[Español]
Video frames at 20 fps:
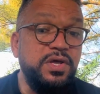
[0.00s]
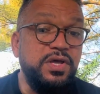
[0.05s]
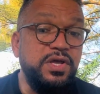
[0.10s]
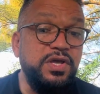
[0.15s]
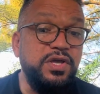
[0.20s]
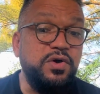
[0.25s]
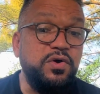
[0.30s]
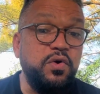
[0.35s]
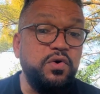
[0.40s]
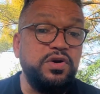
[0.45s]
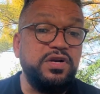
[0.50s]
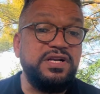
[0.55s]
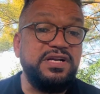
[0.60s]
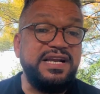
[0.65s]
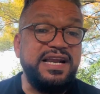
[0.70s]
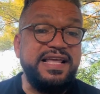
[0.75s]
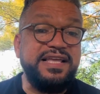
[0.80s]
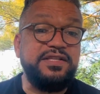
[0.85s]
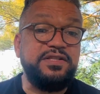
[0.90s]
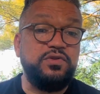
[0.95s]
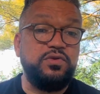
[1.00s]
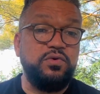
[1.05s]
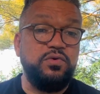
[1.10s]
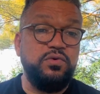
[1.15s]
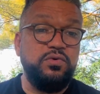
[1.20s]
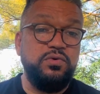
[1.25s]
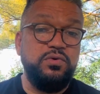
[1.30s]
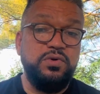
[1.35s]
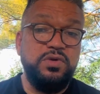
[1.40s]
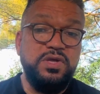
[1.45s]
y
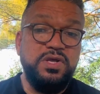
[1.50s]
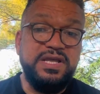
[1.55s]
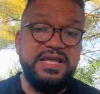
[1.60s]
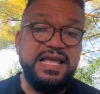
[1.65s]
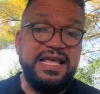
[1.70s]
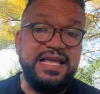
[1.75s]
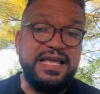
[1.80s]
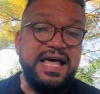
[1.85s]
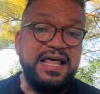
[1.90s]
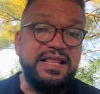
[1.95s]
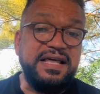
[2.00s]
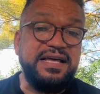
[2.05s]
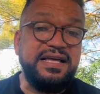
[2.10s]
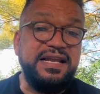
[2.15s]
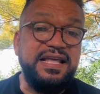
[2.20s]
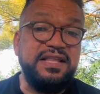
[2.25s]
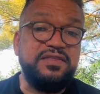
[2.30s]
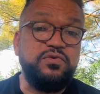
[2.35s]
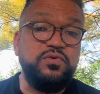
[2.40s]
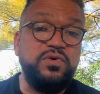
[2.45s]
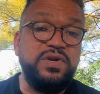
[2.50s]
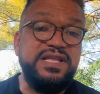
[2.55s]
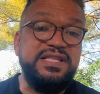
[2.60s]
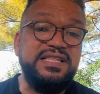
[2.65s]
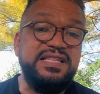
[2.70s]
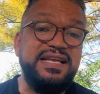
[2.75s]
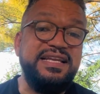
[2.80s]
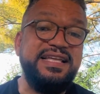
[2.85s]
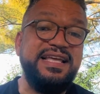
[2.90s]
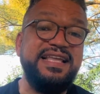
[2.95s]
correcto que cada criatura
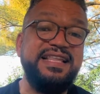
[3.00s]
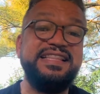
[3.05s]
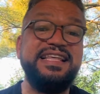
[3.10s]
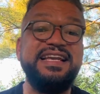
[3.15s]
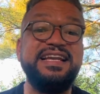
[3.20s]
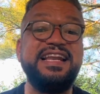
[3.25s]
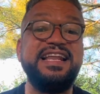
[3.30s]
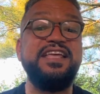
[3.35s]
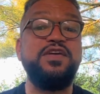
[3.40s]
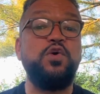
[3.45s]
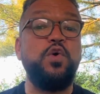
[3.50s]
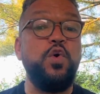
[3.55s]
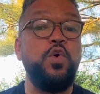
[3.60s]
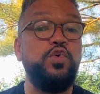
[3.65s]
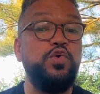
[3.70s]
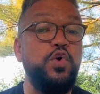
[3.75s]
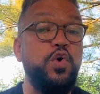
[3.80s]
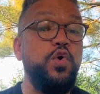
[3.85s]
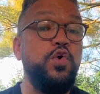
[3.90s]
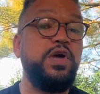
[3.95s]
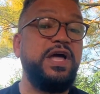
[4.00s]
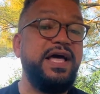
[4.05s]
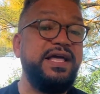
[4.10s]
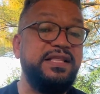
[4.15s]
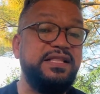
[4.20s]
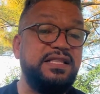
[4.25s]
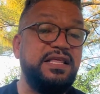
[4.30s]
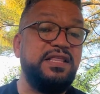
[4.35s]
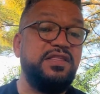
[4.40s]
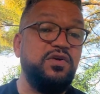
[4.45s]
inteligente reconozca a
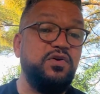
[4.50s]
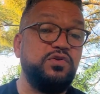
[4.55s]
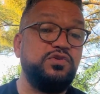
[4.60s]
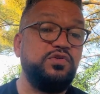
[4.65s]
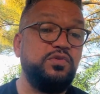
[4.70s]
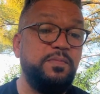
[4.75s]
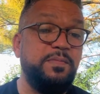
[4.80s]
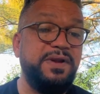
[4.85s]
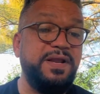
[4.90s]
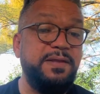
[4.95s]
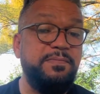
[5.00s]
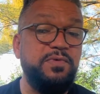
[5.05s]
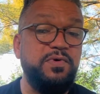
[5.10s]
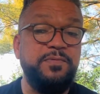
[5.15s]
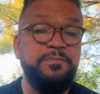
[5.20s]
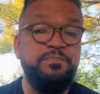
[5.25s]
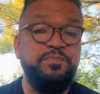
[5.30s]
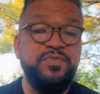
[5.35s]
este Dios supremo.